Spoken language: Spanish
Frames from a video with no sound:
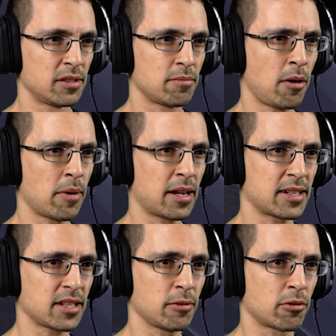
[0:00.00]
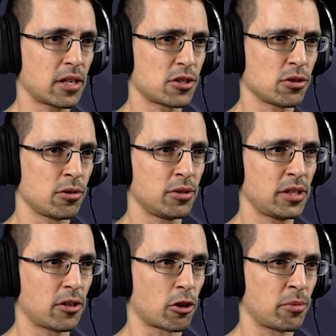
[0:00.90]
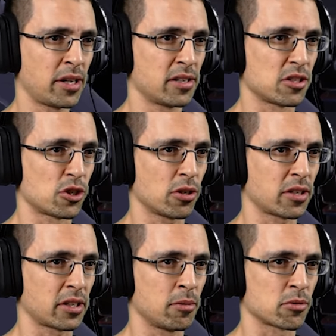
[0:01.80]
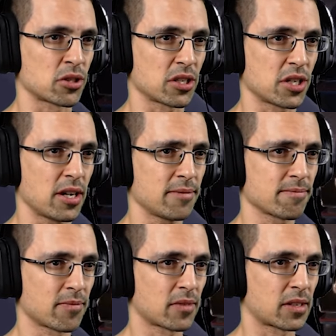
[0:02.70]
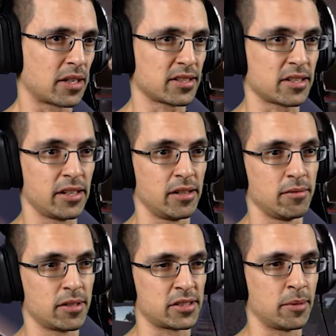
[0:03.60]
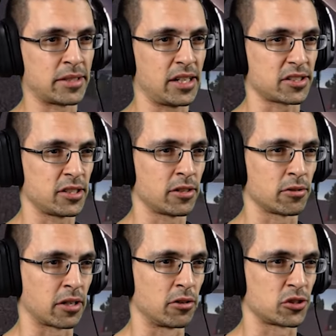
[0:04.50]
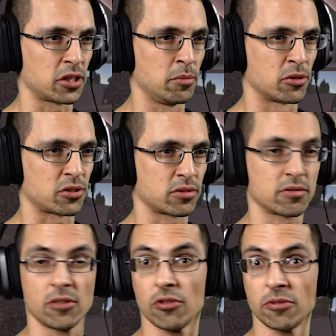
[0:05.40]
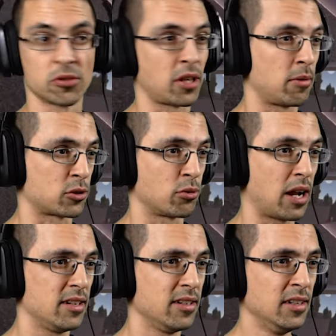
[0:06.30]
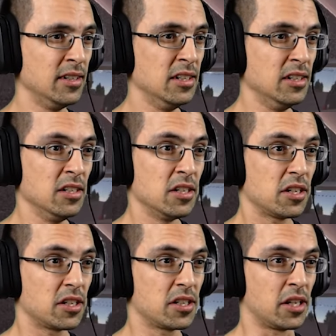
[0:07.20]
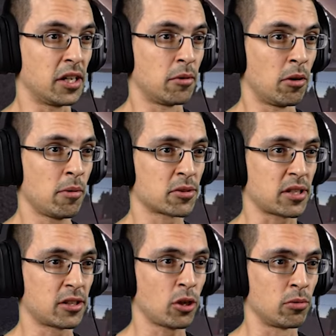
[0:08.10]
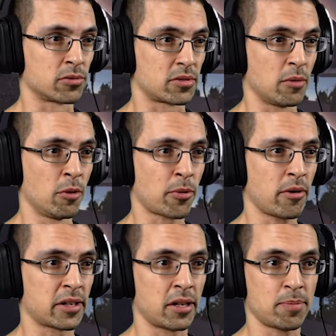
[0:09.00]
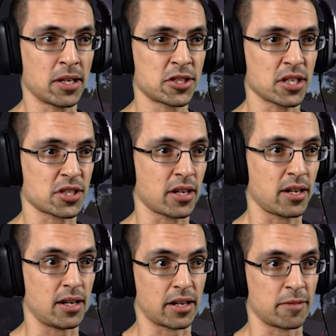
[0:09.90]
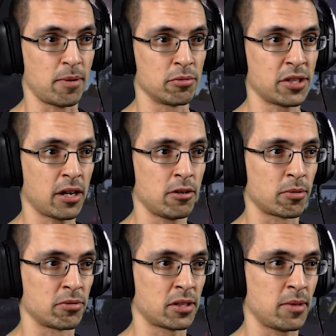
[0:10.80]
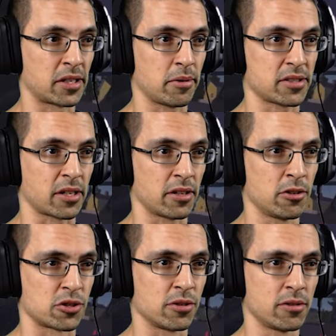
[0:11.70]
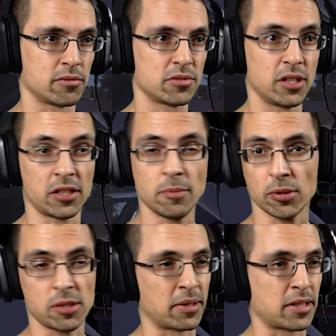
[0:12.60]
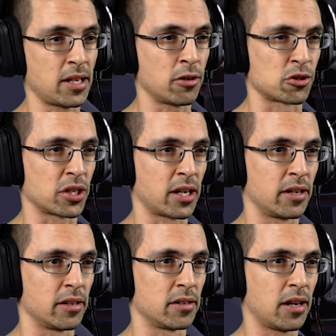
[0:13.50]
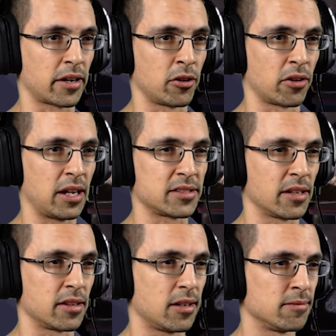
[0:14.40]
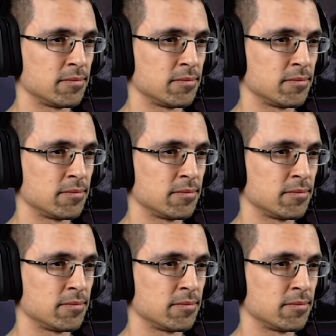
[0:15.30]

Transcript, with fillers: Vamos a la casa del borracho. Voy a dormir en el sillón que tenemos allá. Que es el básicamente el asiento que conseguimos cuando fuimos al basural. Y volvemos al ton. que muy probable que el plancha haya respawneado por un tema de que va a ser de noche, ¿no? Y el tipo siempre está en la noche acá alrededor de la tienda.